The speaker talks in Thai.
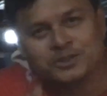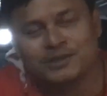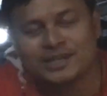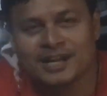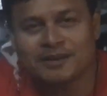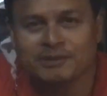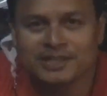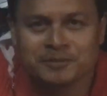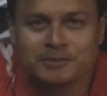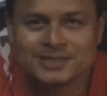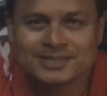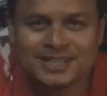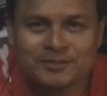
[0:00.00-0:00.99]
วิตครับวันนี้
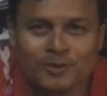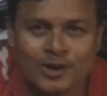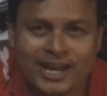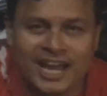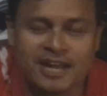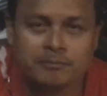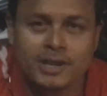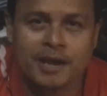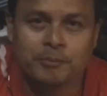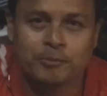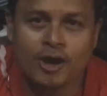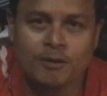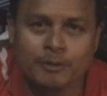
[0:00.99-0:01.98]
มิสเตอร์โมแกนมา
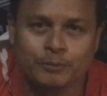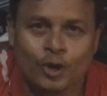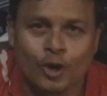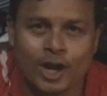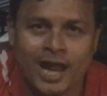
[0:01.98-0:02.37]
พร้อมกับโด